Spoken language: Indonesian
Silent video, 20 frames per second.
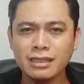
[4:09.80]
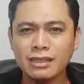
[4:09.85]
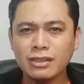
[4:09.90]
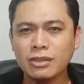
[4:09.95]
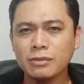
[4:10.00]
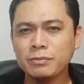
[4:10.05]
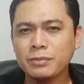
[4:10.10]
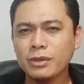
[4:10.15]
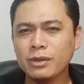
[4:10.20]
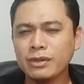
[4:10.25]

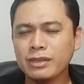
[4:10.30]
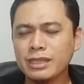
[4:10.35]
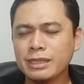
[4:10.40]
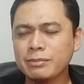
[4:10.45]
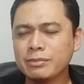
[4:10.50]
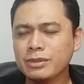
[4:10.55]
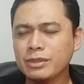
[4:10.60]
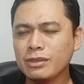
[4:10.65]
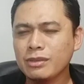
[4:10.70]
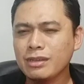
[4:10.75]
Kelompok
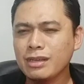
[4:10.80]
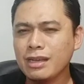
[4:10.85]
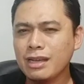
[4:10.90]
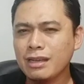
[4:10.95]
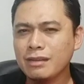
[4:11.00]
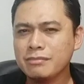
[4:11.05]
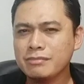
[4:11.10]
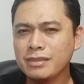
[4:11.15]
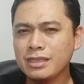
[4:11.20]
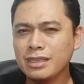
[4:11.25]

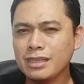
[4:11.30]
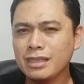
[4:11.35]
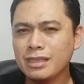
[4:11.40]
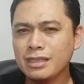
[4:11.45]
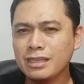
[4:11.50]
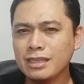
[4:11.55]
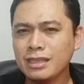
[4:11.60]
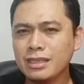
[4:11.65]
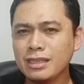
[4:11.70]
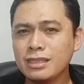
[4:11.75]

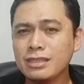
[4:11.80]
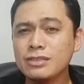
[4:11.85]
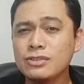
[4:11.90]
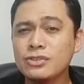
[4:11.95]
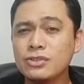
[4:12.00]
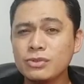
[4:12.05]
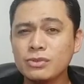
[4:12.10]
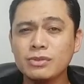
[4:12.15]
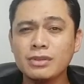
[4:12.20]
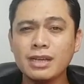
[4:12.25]
kriptogami ini
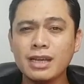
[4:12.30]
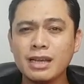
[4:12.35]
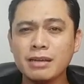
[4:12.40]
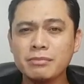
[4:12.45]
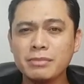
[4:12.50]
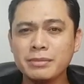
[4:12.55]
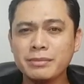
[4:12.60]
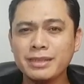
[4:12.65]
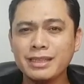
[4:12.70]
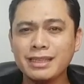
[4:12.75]

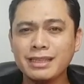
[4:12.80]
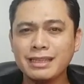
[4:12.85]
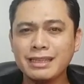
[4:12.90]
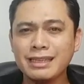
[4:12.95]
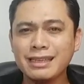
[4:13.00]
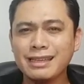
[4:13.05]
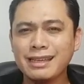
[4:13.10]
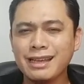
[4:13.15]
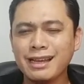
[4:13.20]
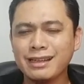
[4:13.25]
juga
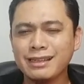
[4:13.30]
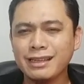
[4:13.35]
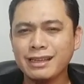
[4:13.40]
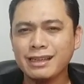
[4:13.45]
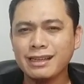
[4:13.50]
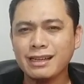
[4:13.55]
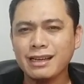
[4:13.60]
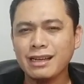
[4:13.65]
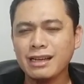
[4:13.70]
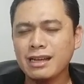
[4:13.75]
memiliki
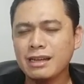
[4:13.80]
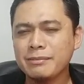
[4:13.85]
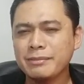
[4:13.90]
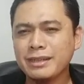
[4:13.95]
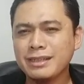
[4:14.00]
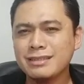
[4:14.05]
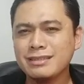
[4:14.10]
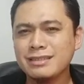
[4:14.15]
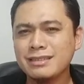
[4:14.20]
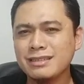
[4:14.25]

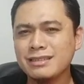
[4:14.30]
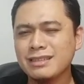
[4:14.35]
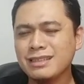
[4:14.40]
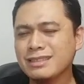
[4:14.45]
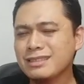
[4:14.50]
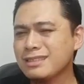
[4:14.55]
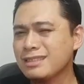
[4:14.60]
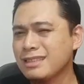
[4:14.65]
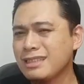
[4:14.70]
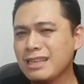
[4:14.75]
keanekaragaman
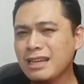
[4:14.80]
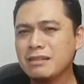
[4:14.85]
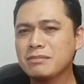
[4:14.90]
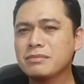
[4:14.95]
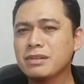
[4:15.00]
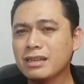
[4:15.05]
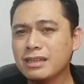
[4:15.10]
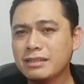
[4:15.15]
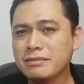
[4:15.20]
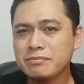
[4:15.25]
jenis
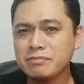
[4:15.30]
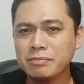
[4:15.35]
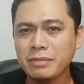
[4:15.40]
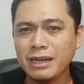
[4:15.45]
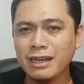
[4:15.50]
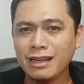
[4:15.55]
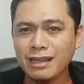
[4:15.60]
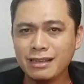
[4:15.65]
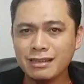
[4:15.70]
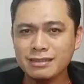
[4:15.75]
yang
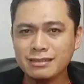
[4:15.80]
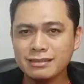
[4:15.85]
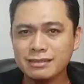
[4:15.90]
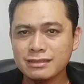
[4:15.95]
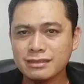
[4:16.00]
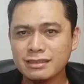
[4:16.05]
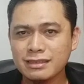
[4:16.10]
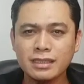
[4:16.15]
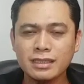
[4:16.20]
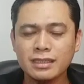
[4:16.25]
berlimpah
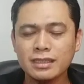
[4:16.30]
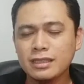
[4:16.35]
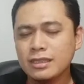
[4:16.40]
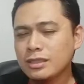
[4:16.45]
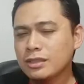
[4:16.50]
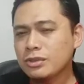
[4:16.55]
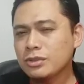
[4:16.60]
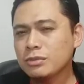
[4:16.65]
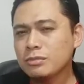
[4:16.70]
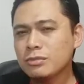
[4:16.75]

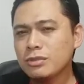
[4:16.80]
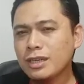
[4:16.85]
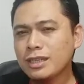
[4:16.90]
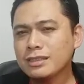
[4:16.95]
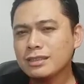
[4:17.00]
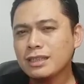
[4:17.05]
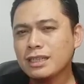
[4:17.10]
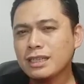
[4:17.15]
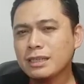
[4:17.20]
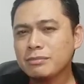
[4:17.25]

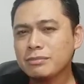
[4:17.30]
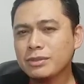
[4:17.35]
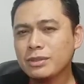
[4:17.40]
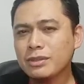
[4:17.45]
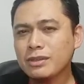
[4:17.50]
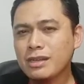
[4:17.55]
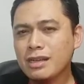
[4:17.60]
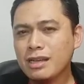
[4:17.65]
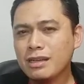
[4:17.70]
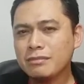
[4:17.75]
Tumbuhan
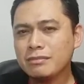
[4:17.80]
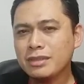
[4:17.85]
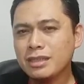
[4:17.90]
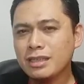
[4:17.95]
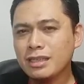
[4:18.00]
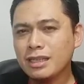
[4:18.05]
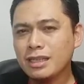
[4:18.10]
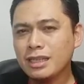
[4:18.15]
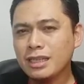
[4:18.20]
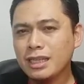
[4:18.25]

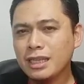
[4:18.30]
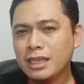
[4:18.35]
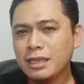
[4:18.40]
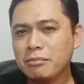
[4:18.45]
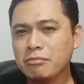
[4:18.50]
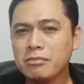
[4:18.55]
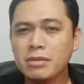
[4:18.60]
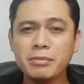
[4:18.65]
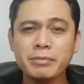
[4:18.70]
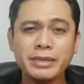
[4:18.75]
kriptogami
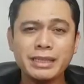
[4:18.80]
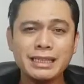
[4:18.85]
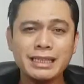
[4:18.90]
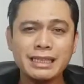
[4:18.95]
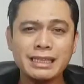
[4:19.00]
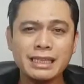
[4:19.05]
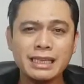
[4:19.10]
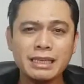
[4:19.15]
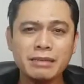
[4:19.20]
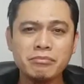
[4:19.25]
ini
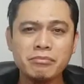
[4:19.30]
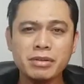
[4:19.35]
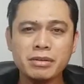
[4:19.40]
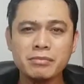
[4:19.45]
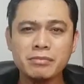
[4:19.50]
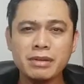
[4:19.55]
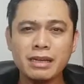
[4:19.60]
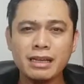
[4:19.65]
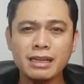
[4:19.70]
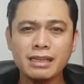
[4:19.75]
memiliki
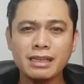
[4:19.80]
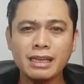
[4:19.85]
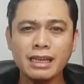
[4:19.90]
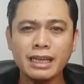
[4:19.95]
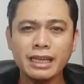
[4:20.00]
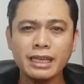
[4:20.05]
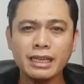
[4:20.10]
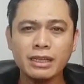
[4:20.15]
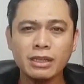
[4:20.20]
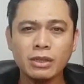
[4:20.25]

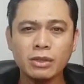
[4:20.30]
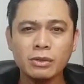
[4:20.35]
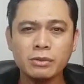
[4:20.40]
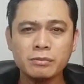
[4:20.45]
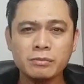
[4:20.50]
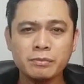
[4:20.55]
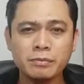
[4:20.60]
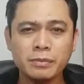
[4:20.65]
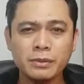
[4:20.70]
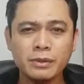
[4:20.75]
berbagai
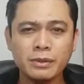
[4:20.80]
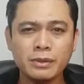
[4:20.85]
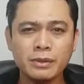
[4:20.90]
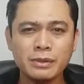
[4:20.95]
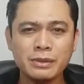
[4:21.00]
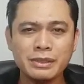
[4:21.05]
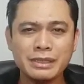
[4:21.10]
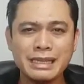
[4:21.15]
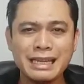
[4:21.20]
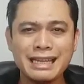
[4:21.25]

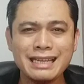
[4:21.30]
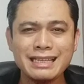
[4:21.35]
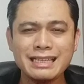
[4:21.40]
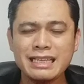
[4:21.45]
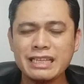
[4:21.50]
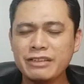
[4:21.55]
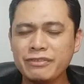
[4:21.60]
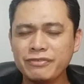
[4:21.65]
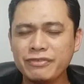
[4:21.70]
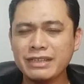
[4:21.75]
kelompok
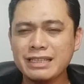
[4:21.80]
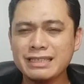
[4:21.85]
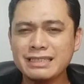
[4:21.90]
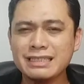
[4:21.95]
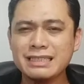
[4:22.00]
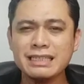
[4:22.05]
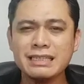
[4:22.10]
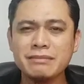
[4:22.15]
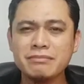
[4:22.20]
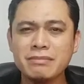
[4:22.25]
dan
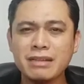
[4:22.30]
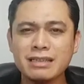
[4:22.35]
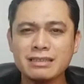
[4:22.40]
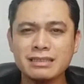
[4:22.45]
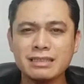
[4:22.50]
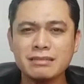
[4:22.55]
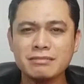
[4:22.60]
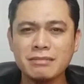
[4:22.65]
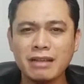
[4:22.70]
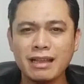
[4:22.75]
divisi
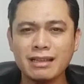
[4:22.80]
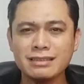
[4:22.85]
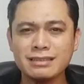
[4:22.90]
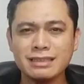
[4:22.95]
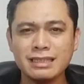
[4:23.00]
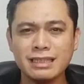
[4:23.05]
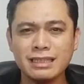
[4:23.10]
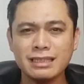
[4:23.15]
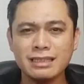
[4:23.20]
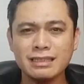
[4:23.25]

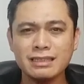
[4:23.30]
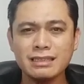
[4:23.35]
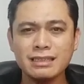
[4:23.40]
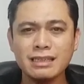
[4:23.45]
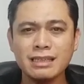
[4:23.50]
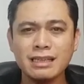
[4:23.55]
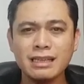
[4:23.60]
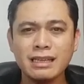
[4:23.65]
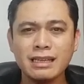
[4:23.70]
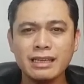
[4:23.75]

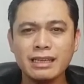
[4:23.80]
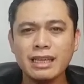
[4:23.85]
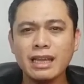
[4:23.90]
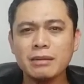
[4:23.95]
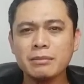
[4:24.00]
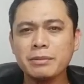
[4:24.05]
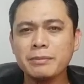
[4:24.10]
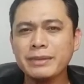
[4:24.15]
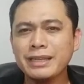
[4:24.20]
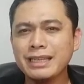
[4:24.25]
masing-masing
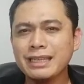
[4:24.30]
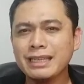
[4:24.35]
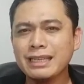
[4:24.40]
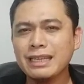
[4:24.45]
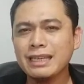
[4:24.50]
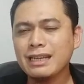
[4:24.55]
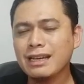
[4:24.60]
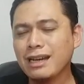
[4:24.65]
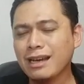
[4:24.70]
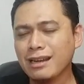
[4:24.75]
yang
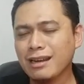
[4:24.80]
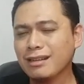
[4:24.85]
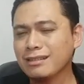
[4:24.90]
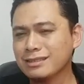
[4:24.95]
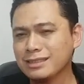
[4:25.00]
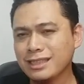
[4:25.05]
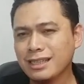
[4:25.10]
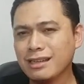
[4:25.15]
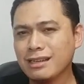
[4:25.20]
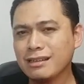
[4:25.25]
memiliki
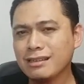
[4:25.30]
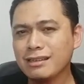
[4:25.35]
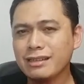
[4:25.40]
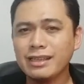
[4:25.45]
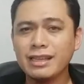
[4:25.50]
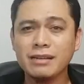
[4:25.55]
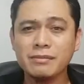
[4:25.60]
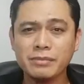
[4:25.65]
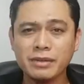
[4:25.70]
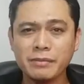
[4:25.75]
karakter
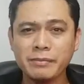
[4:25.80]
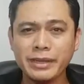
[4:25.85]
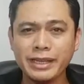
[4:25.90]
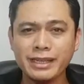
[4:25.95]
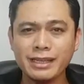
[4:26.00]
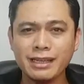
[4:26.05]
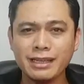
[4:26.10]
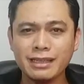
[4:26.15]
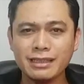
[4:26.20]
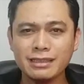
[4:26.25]
yang
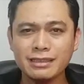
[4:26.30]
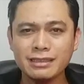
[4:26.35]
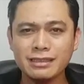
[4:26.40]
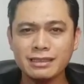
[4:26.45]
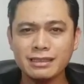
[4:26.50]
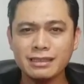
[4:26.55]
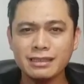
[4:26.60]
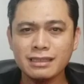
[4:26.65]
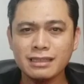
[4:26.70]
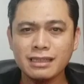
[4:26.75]
berbeda.
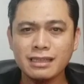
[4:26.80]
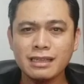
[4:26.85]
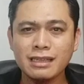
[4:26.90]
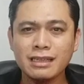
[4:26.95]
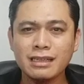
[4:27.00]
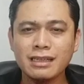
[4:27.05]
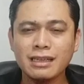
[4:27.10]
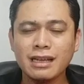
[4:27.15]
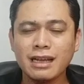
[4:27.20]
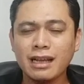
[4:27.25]

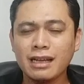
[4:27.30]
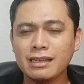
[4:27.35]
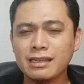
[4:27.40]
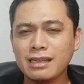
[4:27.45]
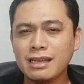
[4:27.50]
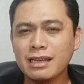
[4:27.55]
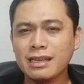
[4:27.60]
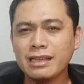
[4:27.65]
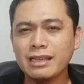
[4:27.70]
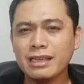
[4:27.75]

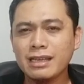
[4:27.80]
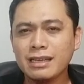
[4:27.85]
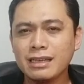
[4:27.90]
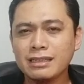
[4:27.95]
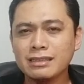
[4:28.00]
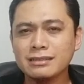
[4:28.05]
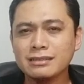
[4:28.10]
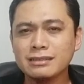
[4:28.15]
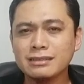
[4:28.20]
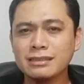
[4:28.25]
Ada
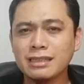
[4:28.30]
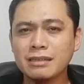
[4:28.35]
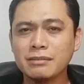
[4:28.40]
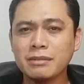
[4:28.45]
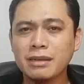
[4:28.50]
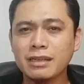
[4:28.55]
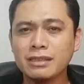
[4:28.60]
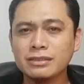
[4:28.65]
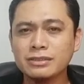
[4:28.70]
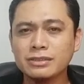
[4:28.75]
yang
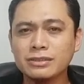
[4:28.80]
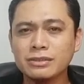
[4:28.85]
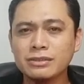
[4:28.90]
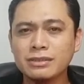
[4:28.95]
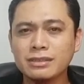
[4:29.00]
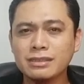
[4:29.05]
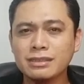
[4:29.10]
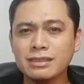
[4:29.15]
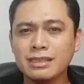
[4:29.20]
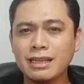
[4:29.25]

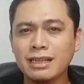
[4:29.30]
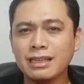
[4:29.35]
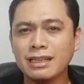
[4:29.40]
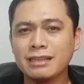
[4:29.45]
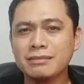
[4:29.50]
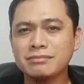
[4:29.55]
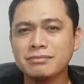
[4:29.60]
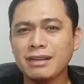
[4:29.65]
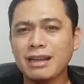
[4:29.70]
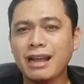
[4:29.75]
termasuk ke
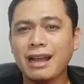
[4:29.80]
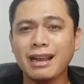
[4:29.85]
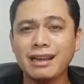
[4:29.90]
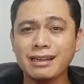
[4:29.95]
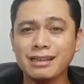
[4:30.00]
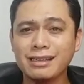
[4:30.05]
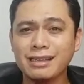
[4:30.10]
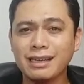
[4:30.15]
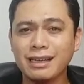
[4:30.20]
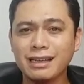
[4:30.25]
dalam
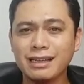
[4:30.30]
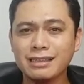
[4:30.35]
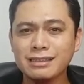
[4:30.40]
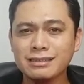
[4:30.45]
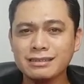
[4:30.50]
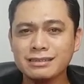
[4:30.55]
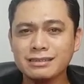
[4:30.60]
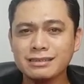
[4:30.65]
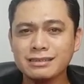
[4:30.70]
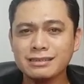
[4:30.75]

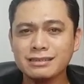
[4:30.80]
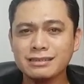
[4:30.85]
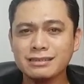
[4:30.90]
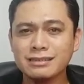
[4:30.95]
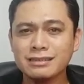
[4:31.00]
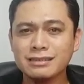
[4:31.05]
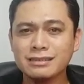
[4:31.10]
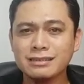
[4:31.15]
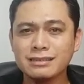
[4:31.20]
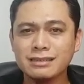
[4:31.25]
alga
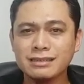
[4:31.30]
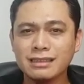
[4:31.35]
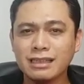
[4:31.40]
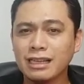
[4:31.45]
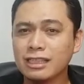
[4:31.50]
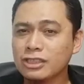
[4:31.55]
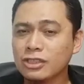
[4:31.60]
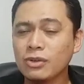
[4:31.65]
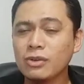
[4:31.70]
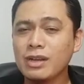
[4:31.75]

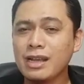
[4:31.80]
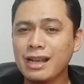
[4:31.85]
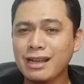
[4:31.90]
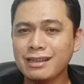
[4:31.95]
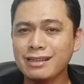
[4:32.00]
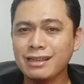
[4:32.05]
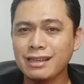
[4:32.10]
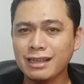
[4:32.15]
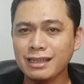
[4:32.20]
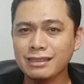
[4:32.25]
atau
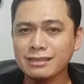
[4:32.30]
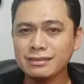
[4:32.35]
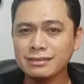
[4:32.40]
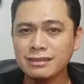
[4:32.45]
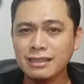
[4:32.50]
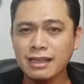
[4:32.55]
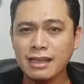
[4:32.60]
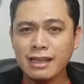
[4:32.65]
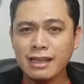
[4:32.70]
ganggang,